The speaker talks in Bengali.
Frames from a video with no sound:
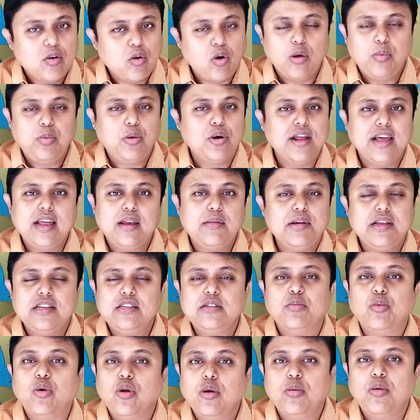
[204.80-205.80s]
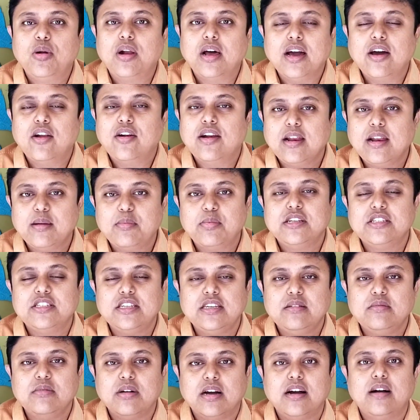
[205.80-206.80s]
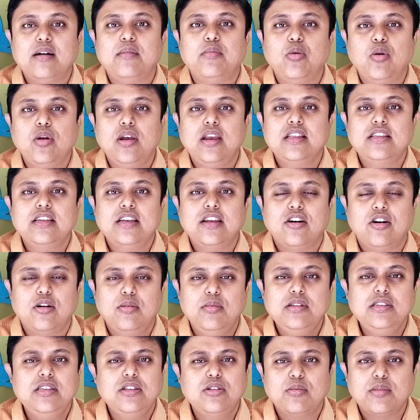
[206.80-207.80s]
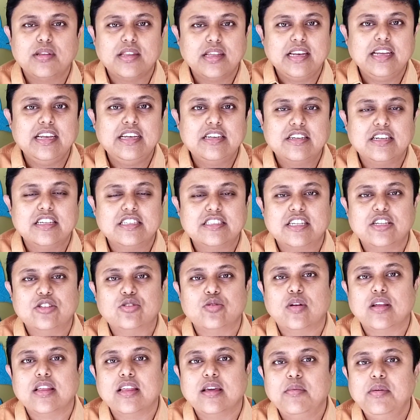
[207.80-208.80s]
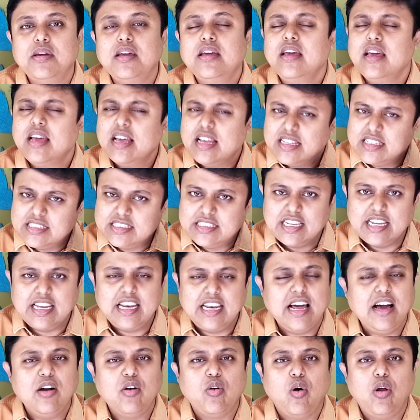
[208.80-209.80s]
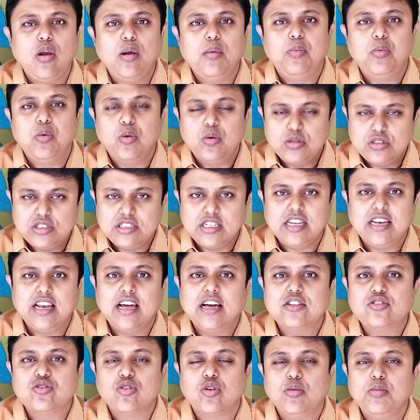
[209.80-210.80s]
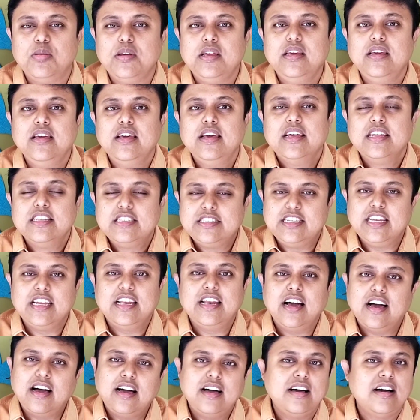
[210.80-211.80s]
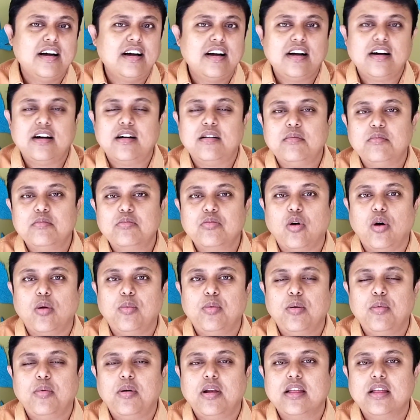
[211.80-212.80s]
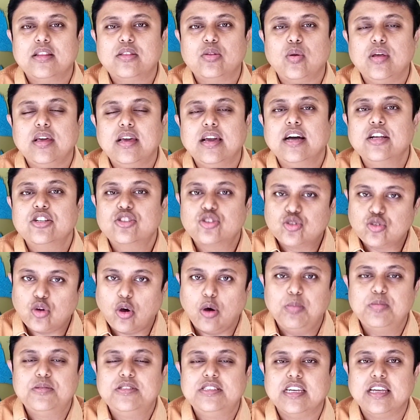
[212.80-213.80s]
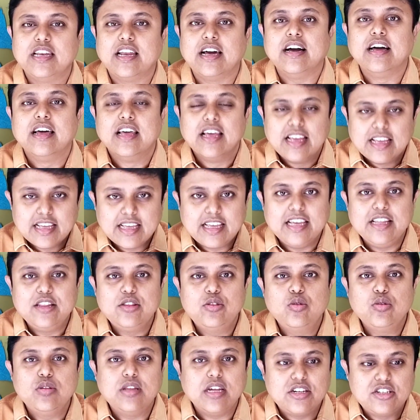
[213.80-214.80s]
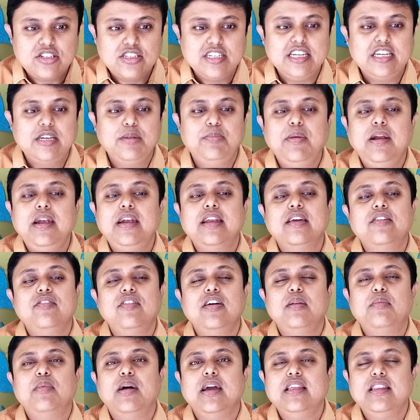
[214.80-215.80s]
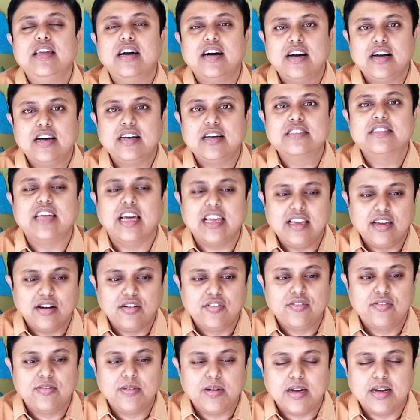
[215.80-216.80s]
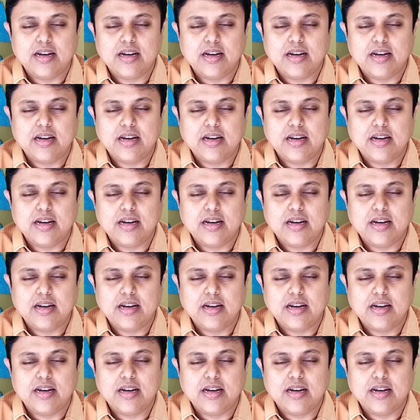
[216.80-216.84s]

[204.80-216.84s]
গল্পটা এর বেশি বলবো না কারণ এর বেশি বললে যেটা হবে যে তোমাদের ইন্টারেস্টটা চলে যাবে চেনা গল্প চেনা ছবি চেনা গল্প বলার তরিকা সব চেনা কিন্তু দ্য ট্রিটমেন্ট গিভেন বাই দ্য সাহি অফ